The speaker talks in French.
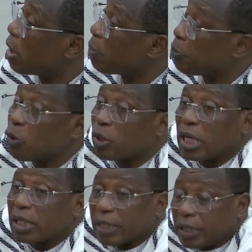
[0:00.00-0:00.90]
pour
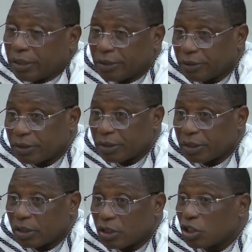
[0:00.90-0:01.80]
quelqu'un,
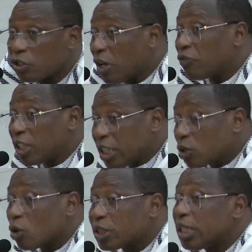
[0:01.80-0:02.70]
je vais venir
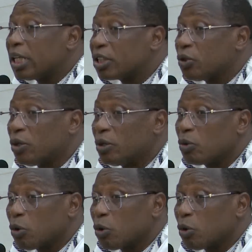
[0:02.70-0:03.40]
aux élections,